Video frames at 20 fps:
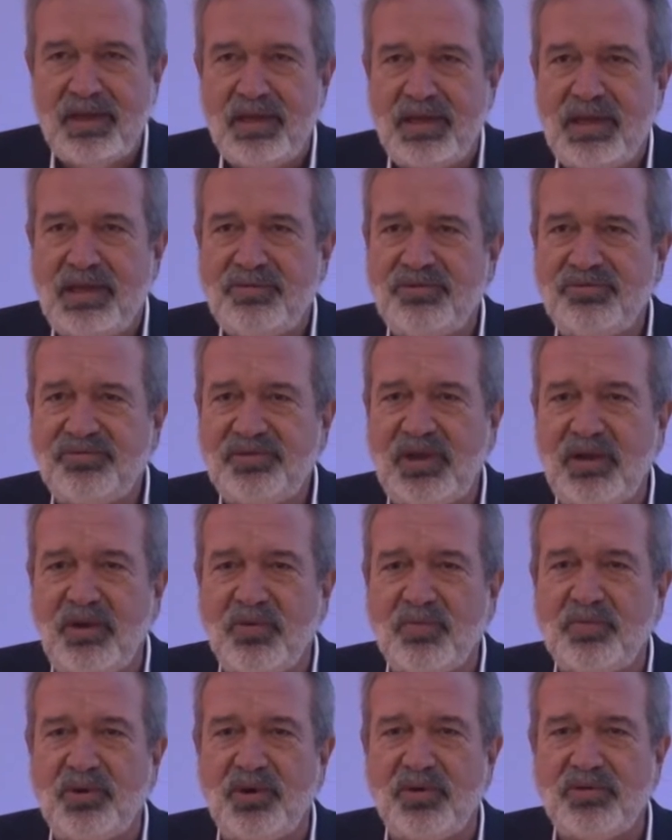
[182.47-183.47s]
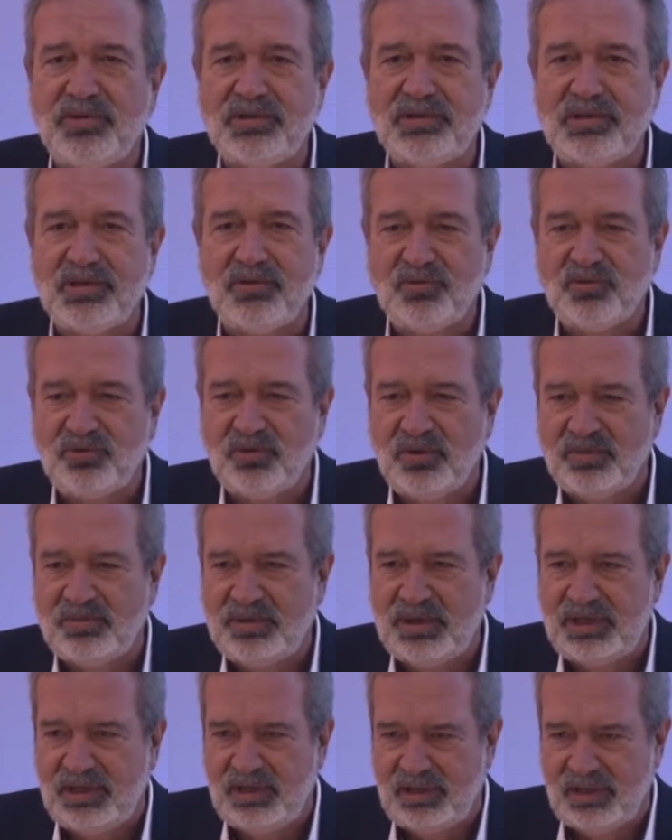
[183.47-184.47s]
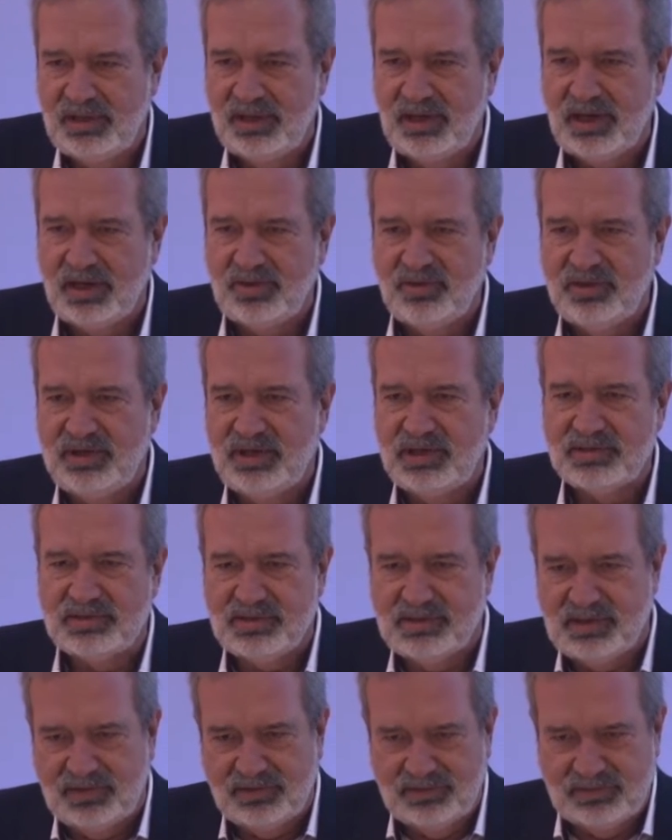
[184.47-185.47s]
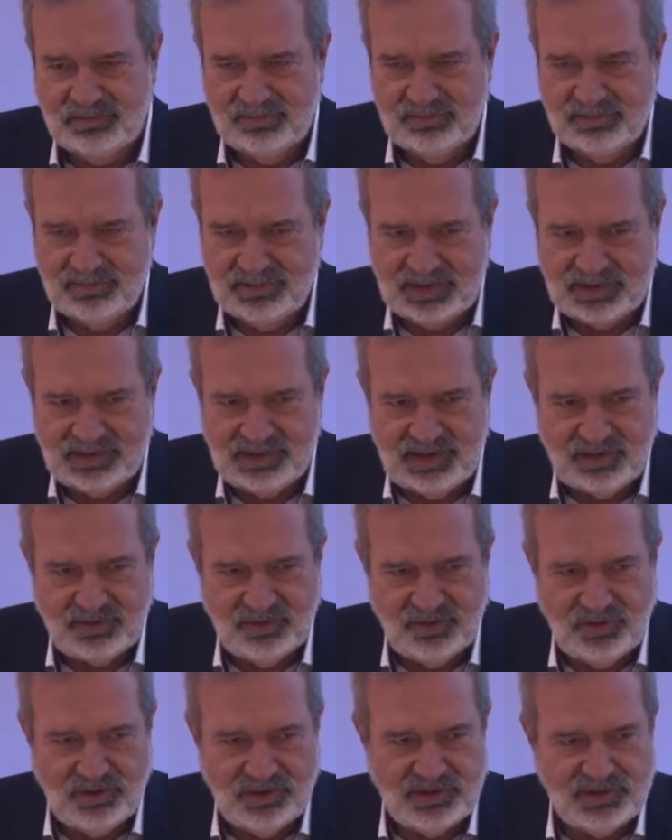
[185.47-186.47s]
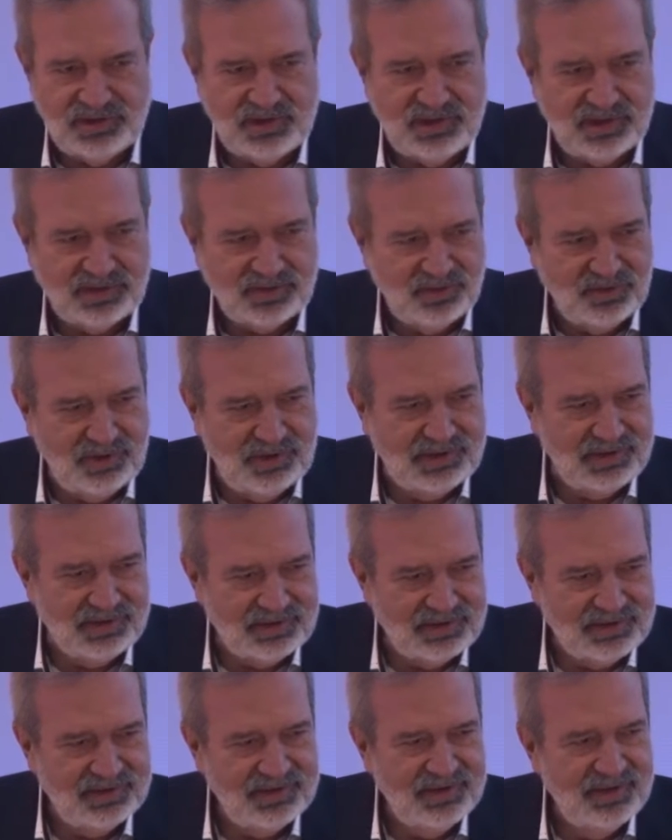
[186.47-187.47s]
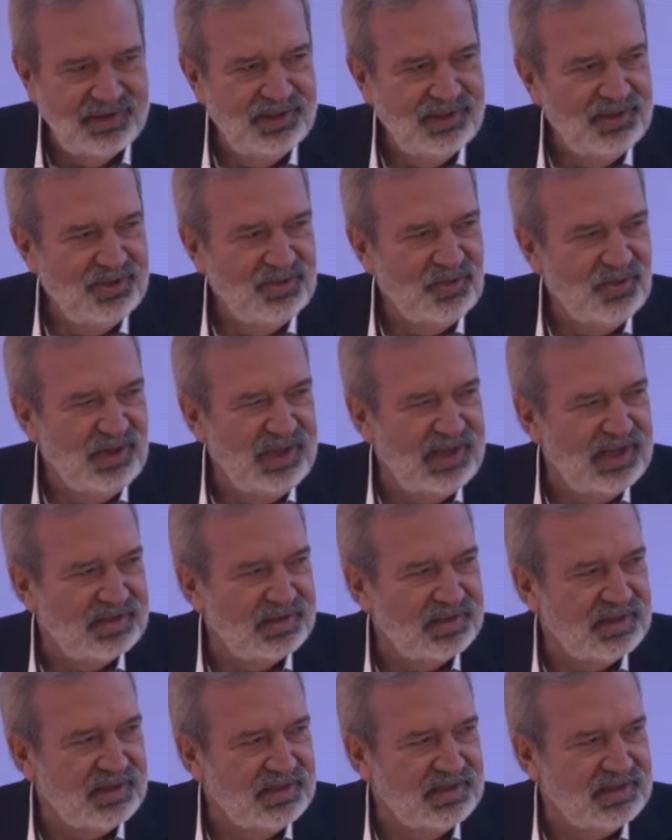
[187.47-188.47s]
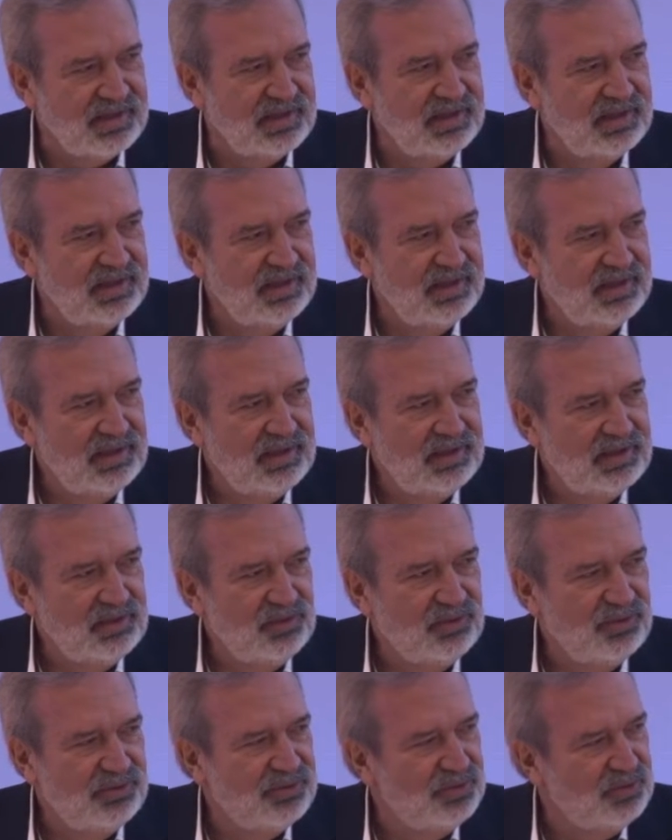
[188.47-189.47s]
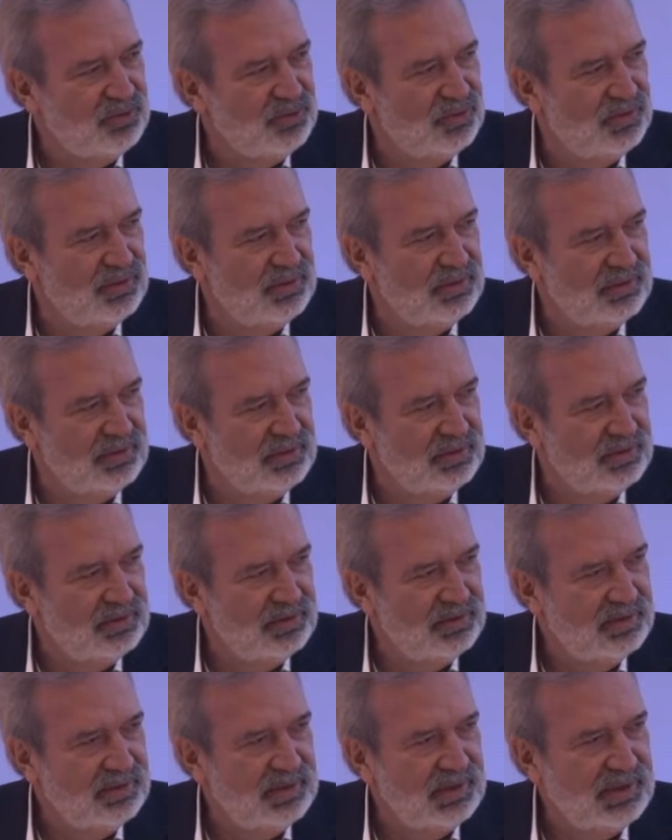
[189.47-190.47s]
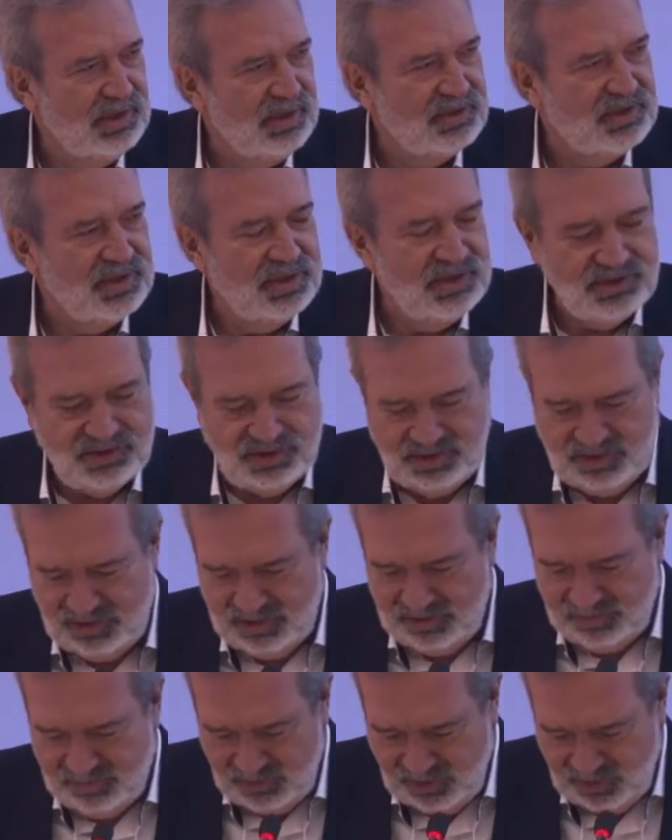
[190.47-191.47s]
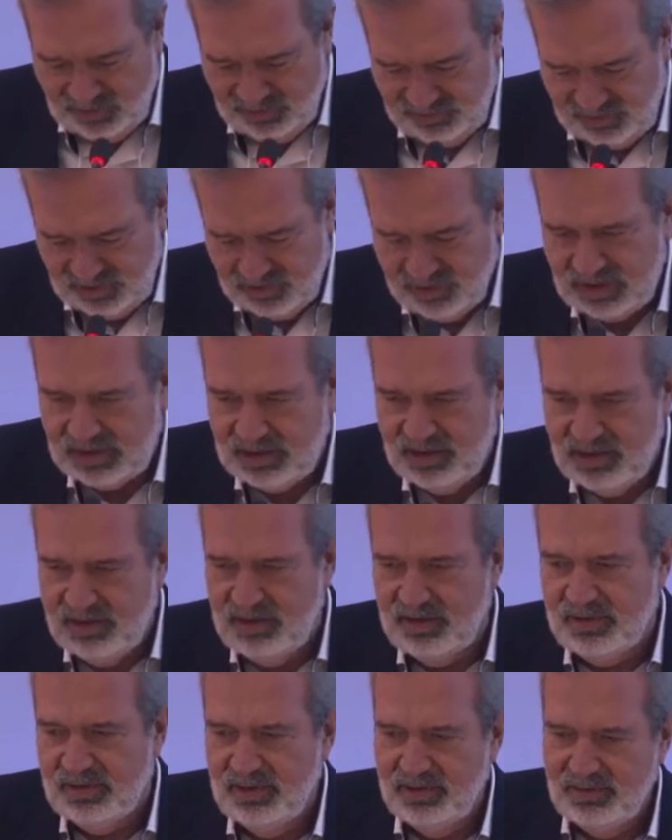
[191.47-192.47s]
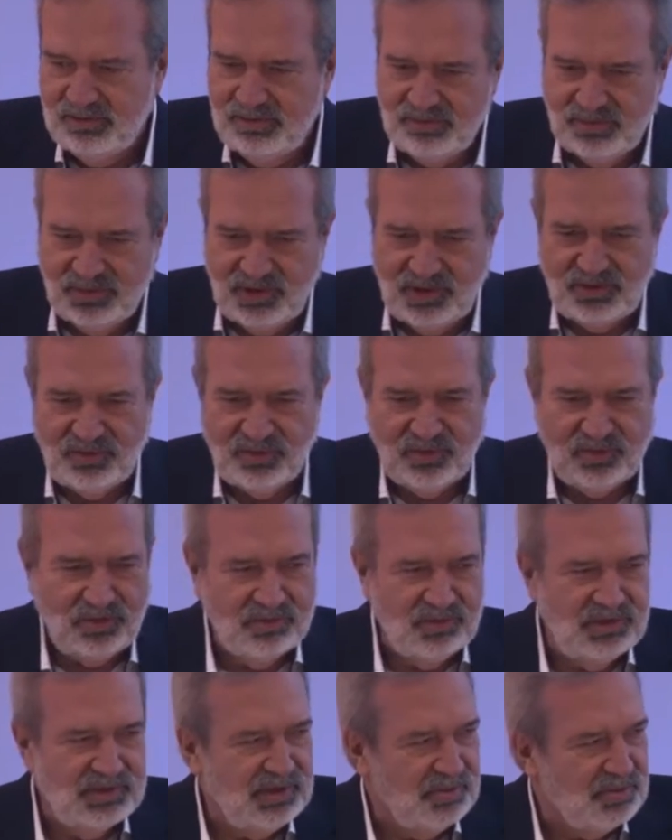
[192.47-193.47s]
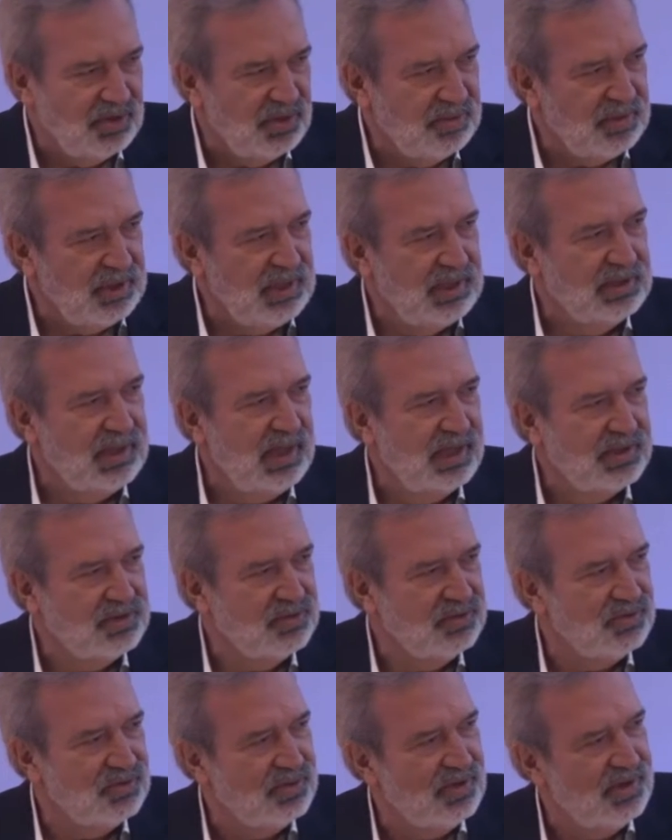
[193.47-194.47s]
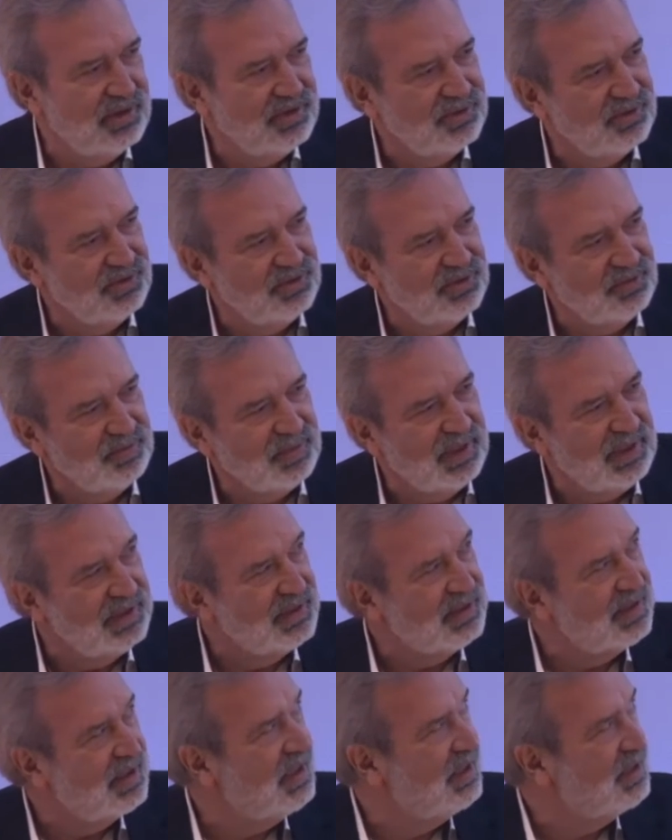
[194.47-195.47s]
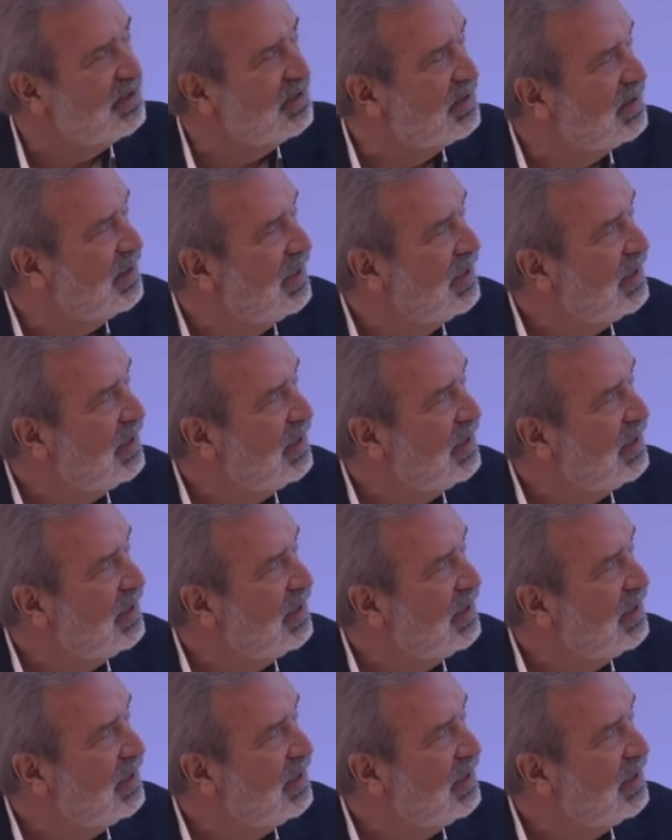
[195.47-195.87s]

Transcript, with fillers: Eu vou falar um pouco então sobre a conexão das tecnologias todas, o êxtase do futuro que a gente ouviu aqui, muito com muita propriedade dos nossos palestrantes,